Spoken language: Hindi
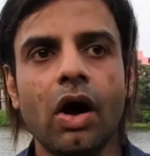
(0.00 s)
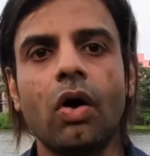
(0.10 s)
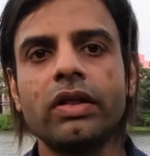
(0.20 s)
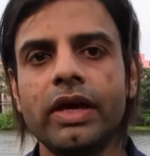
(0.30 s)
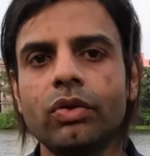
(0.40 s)

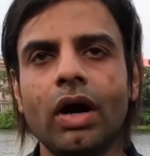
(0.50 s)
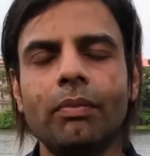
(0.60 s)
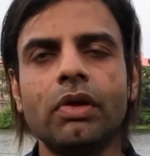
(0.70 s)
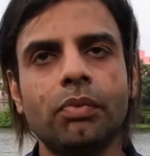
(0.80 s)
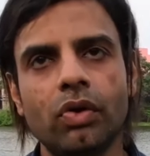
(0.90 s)
और ये जो
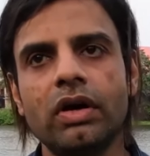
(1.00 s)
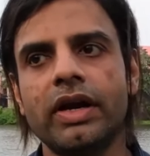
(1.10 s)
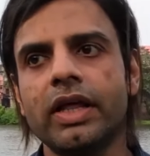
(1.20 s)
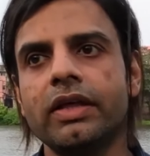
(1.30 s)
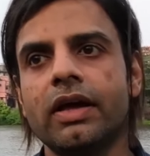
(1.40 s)
आप जो बोल रहे
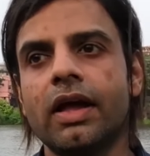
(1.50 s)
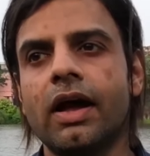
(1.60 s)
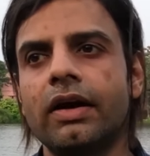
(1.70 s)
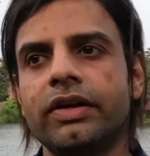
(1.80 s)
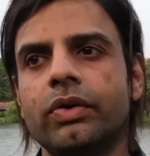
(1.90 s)
हैं ना ये
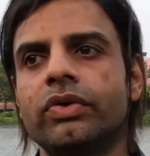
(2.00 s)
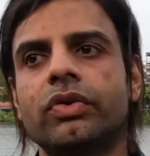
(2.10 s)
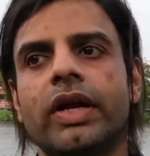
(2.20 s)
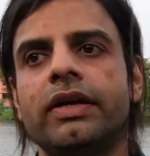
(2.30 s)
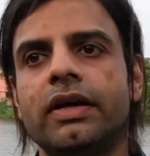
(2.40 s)
कंटिन्यूस
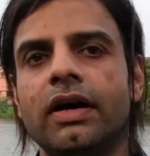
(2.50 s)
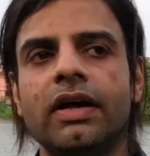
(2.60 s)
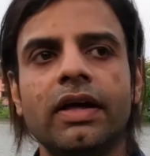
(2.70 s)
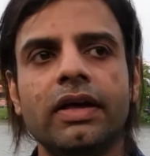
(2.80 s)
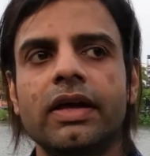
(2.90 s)
तो राइड का
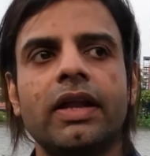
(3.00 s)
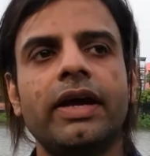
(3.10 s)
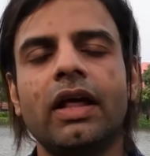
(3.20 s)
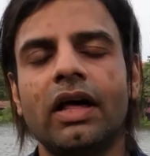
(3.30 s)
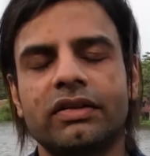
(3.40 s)
ये
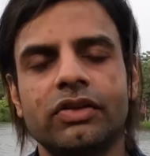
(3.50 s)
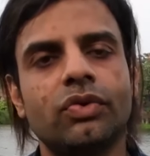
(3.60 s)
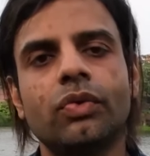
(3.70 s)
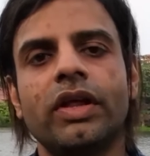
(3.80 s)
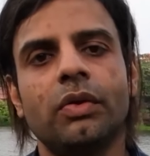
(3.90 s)
राइड आज से
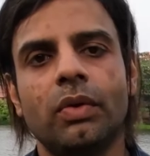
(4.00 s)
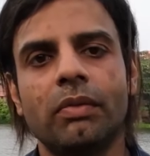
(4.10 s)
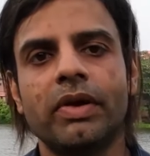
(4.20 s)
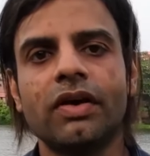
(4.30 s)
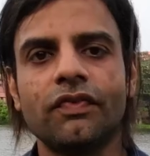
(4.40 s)
शुरू नहीं हुआ
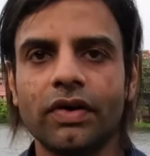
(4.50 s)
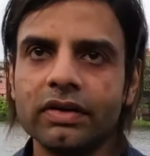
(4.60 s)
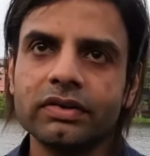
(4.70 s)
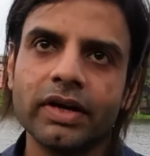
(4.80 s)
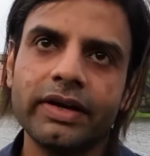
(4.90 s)
मेरा
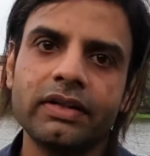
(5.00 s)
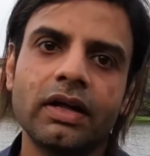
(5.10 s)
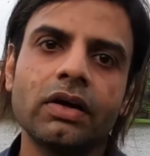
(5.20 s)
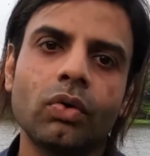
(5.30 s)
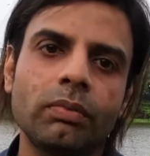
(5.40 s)
फर्स्ट राइड
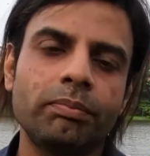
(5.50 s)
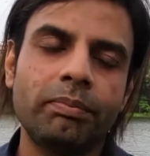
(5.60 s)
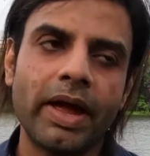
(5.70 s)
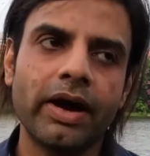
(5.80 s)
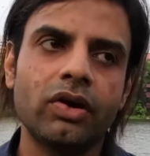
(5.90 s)
था
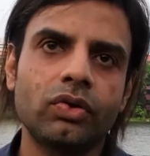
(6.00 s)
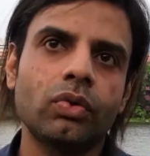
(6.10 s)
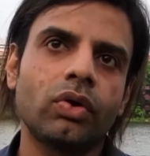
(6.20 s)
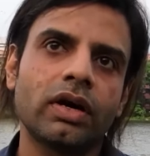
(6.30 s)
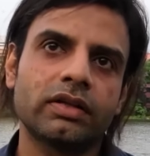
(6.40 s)
बेंगलुरु टू
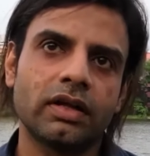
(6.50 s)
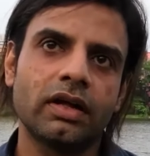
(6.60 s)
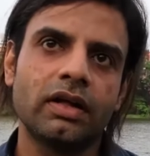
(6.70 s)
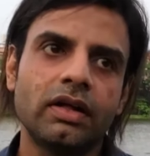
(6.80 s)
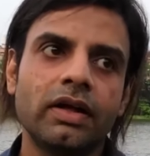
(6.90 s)
कोलकाता
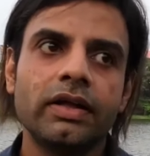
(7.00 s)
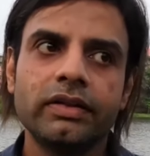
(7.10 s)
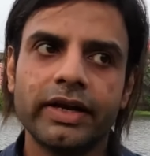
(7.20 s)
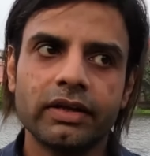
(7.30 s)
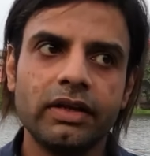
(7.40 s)

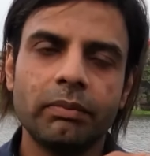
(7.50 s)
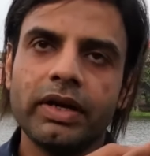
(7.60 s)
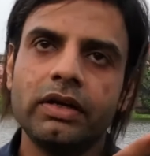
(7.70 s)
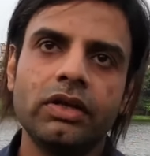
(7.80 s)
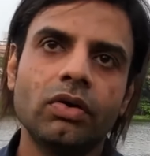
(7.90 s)
दैट इन
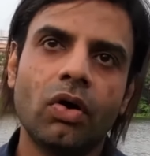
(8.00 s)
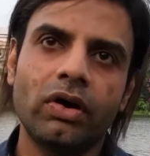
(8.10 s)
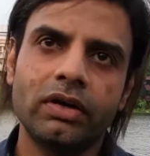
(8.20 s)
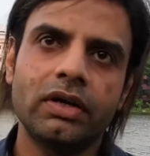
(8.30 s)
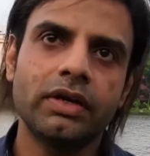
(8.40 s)
माई डीओ
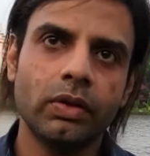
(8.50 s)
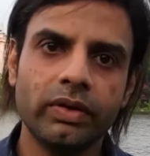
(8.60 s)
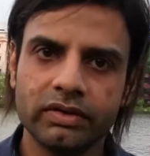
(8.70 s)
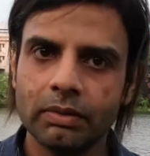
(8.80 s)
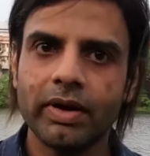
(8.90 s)
हॉन्डा डीओ
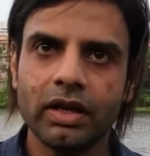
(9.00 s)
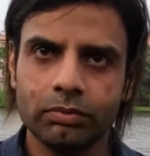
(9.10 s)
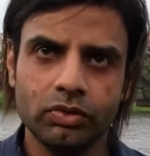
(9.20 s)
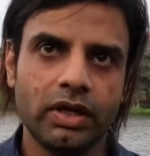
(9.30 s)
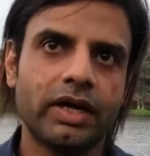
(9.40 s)
इसके बाद
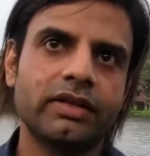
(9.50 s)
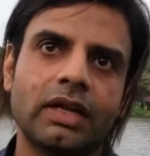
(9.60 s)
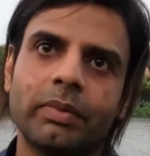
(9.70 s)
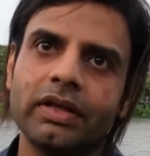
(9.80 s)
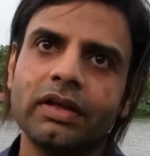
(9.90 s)
आपको दिखा
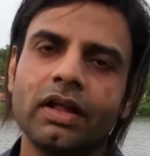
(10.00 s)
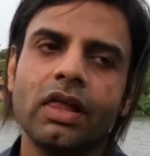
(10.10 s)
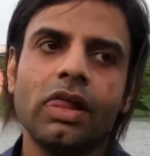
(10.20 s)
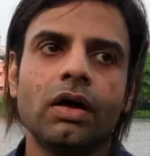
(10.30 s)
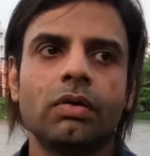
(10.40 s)
देना बाइक
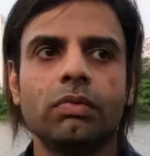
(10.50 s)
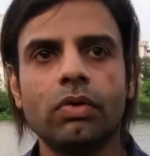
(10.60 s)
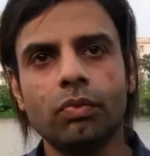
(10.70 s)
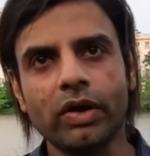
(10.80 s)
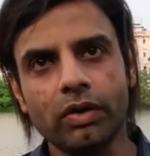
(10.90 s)
हम्म। वो